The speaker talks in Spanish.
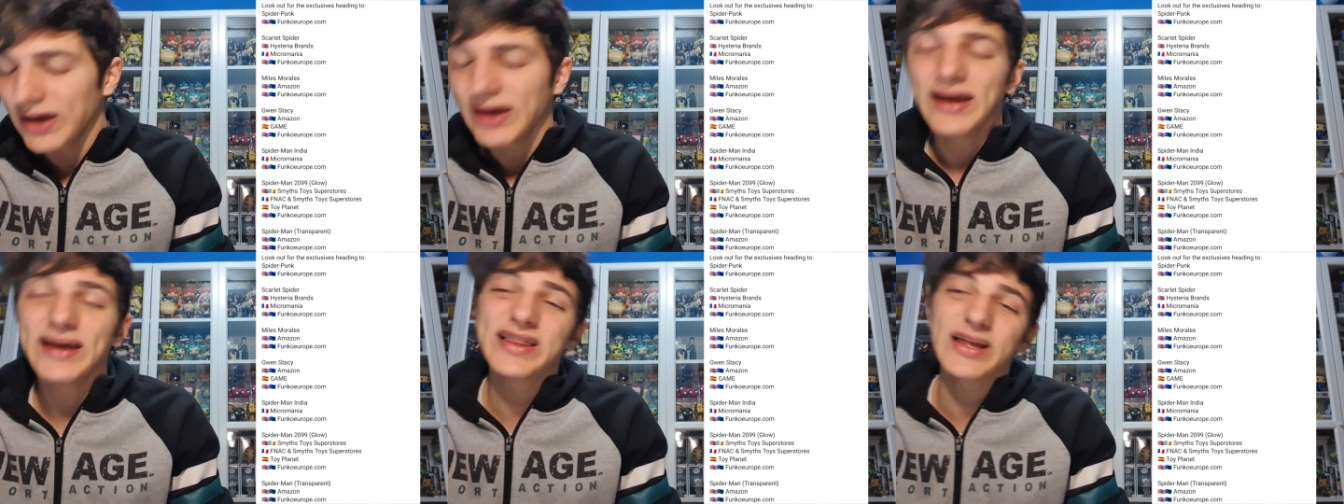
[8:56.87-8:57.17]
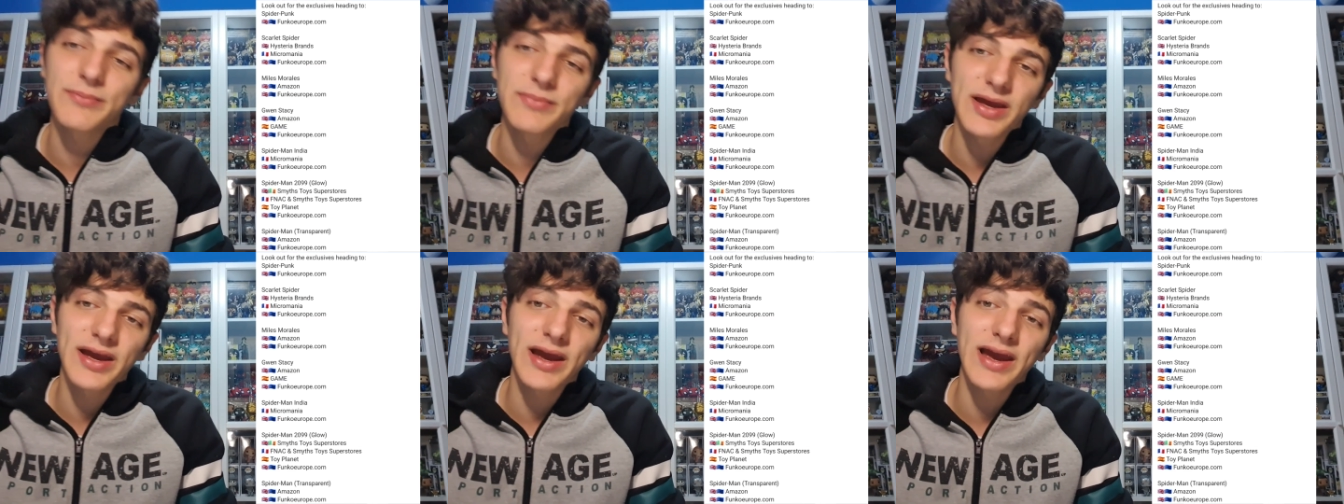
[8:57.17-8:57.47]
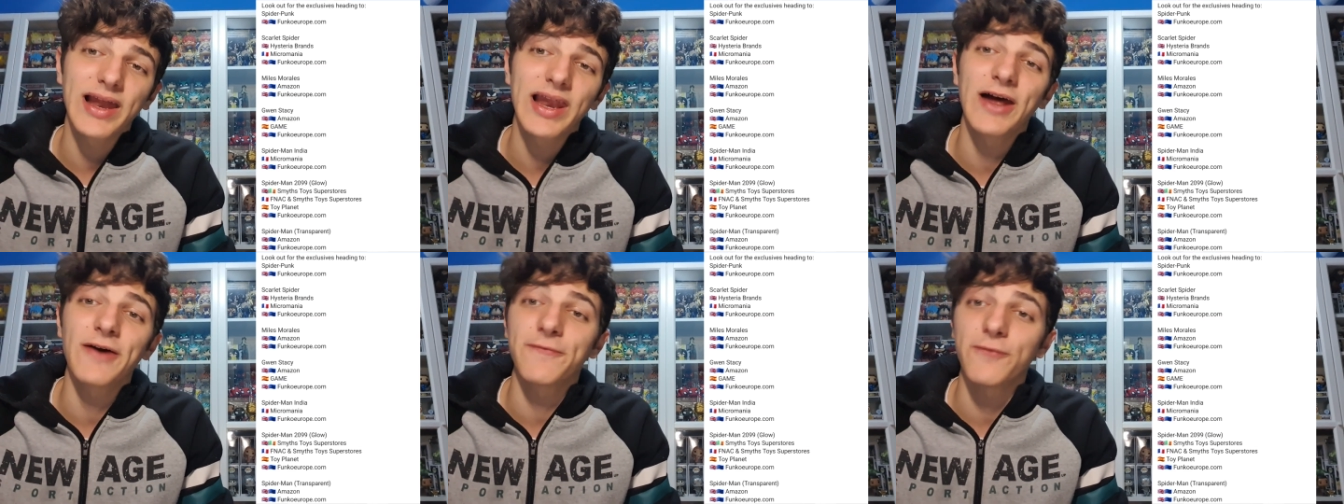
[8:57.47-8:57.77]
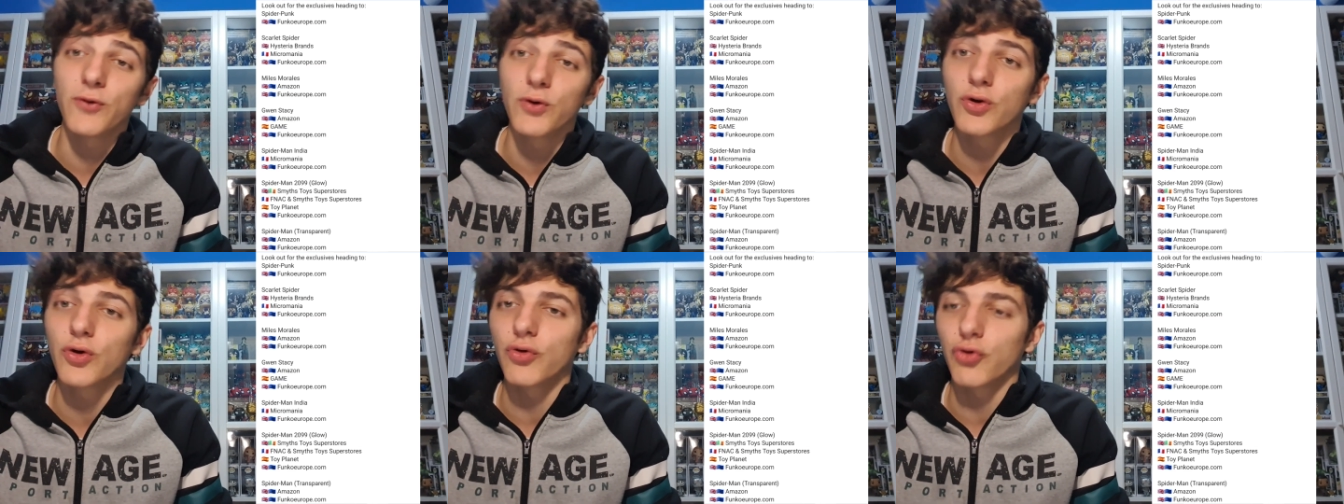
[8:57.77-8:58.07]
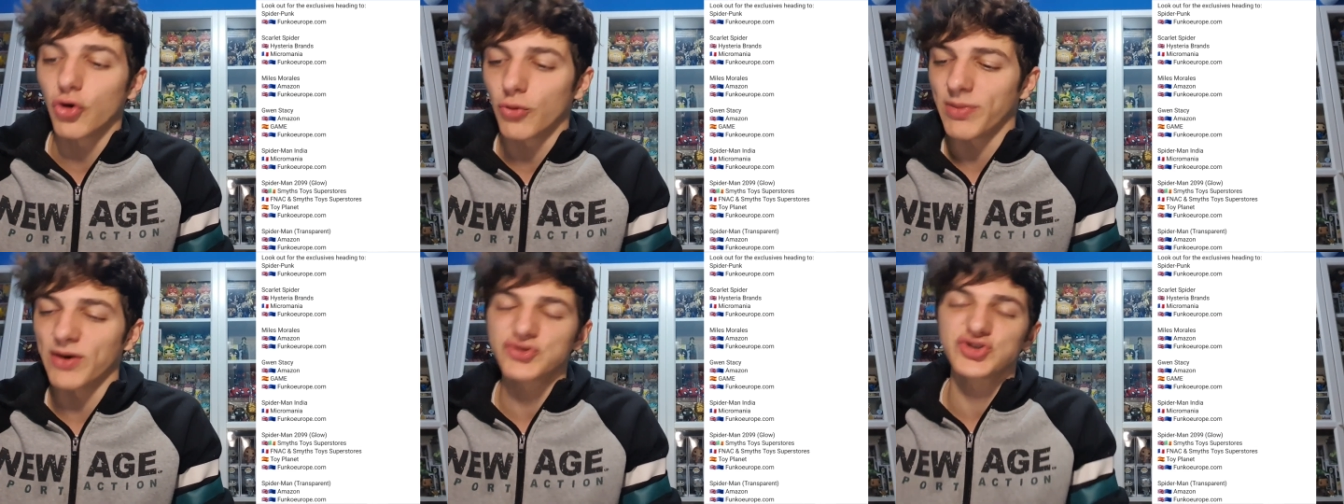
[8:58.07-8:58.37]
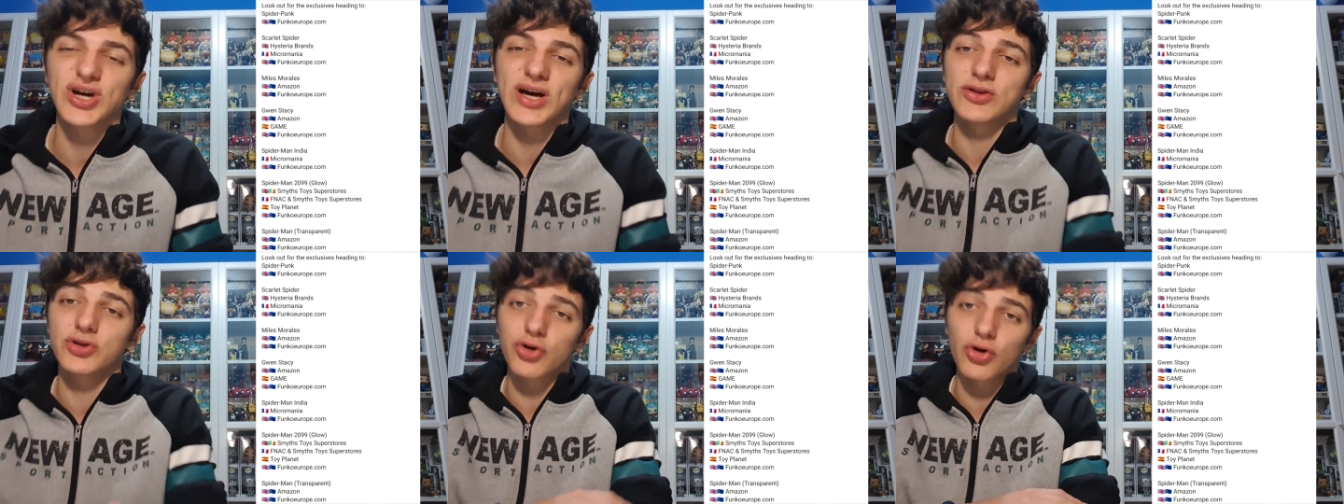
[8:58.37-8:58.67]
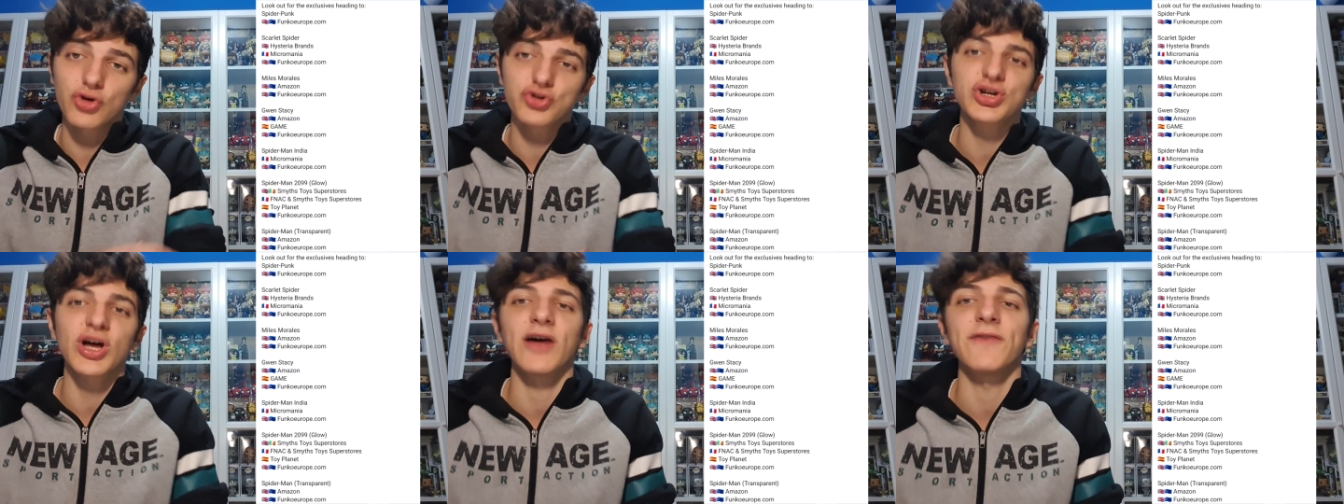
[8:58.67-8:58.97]
y también en la Funko Europa, o sea,
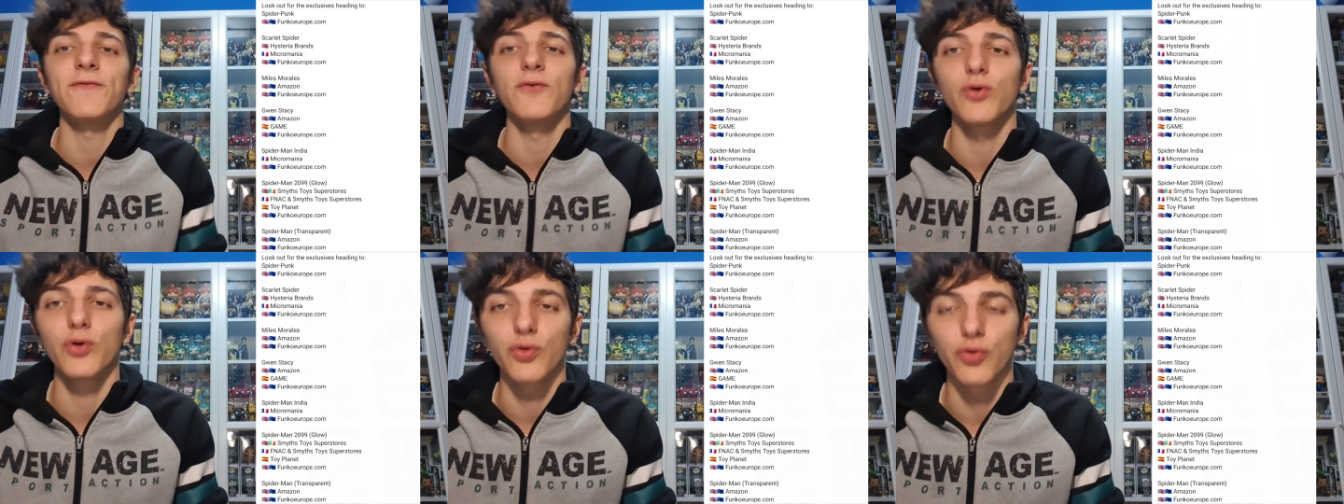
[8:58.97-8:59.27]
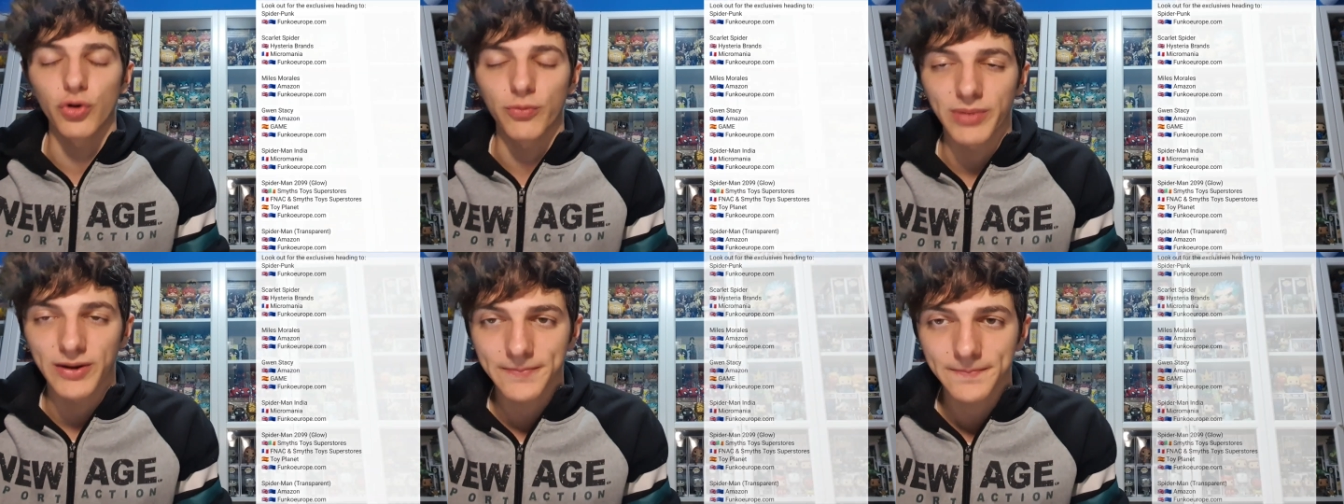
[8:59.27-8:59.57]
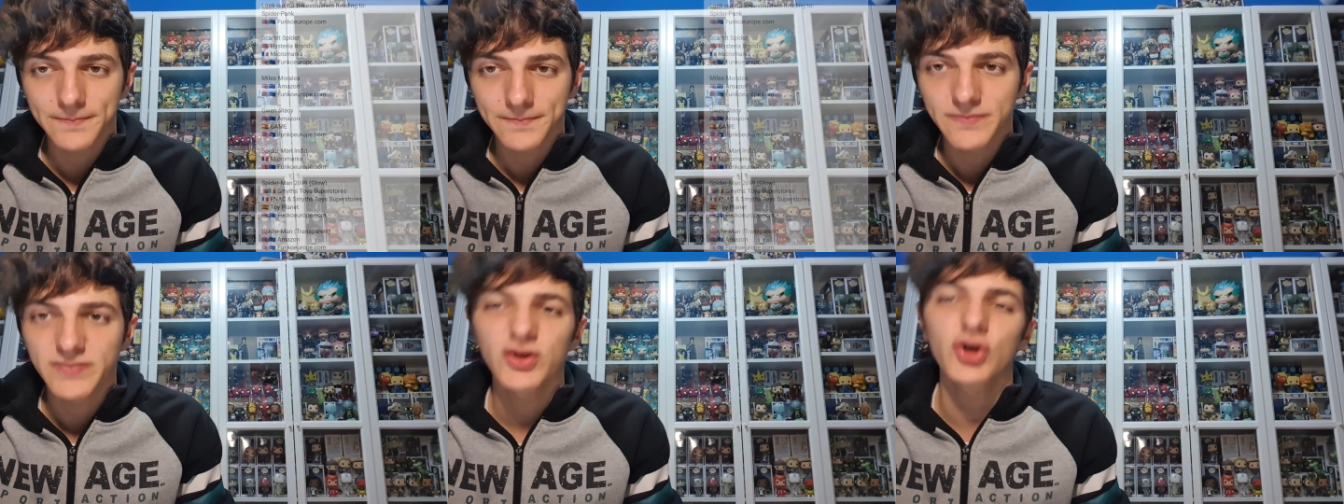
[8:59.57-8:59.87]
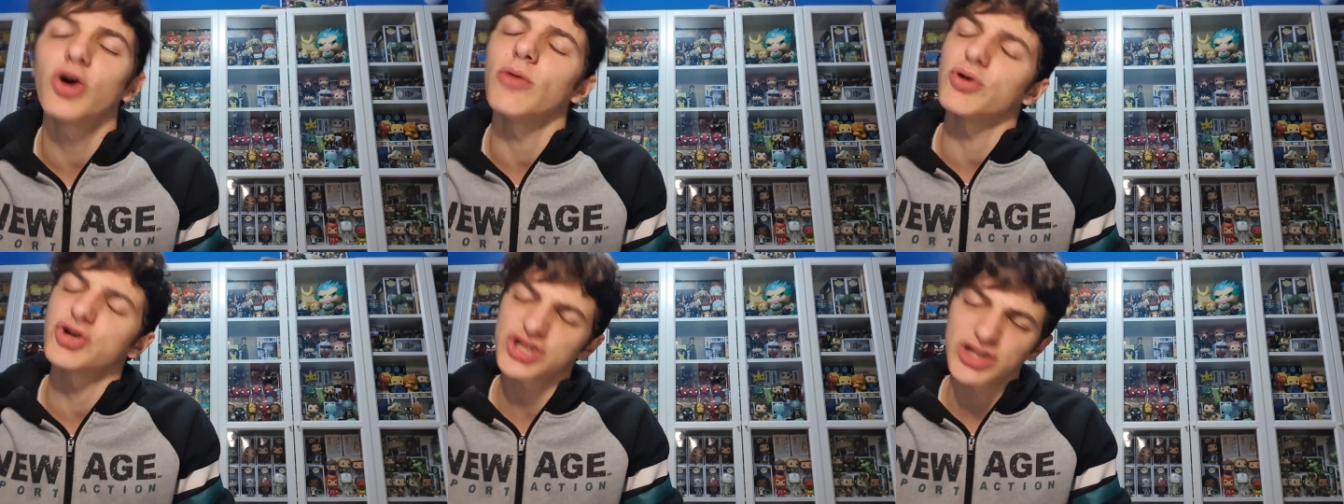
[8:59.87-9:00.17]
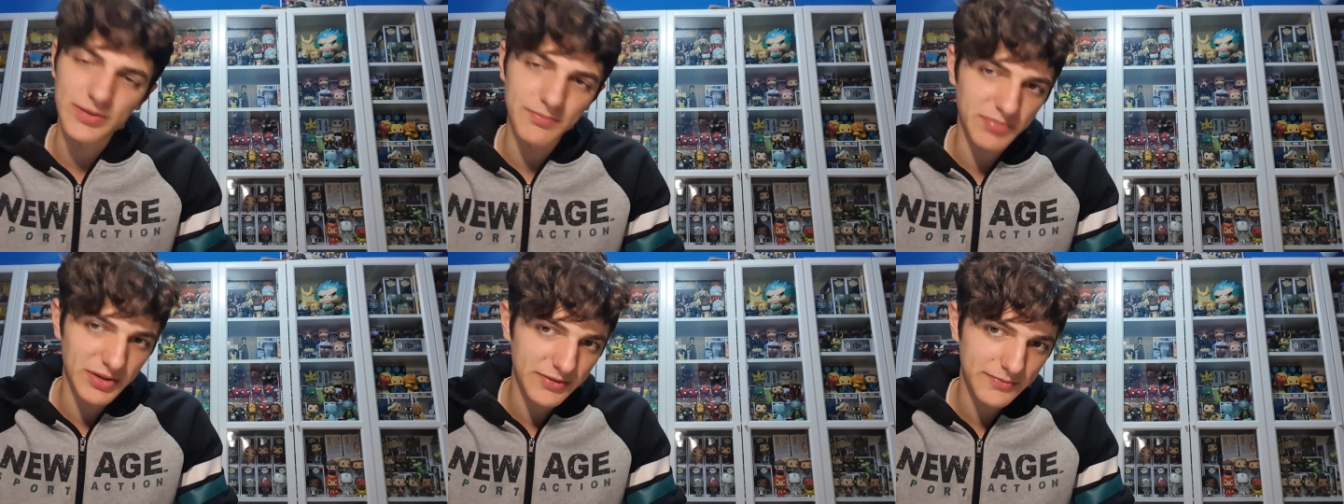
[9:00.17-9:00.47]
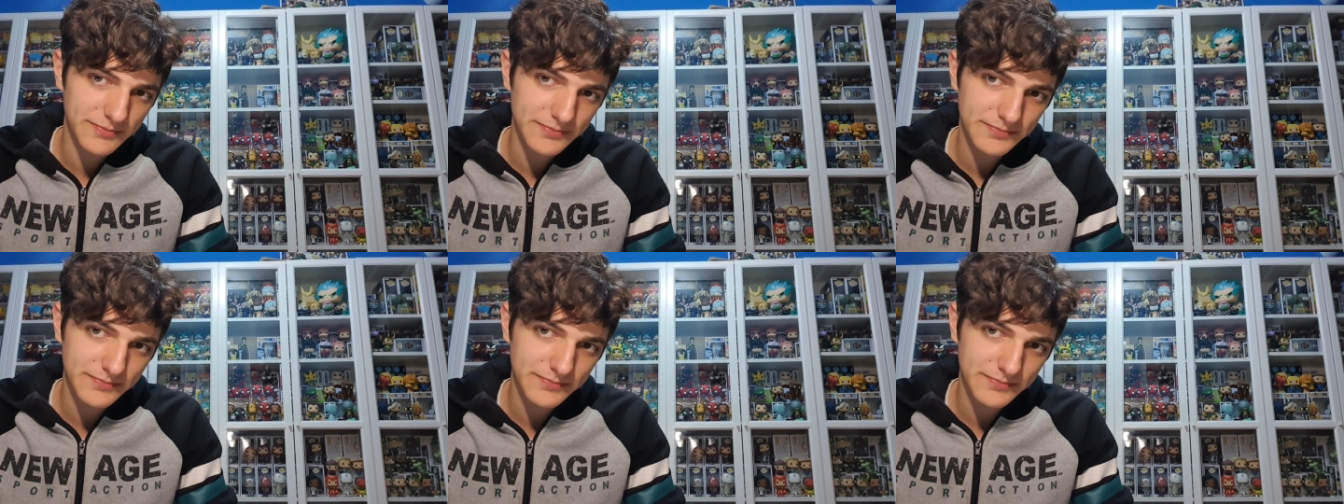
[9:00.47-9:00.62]
todos a la Funko Europa, como siempre.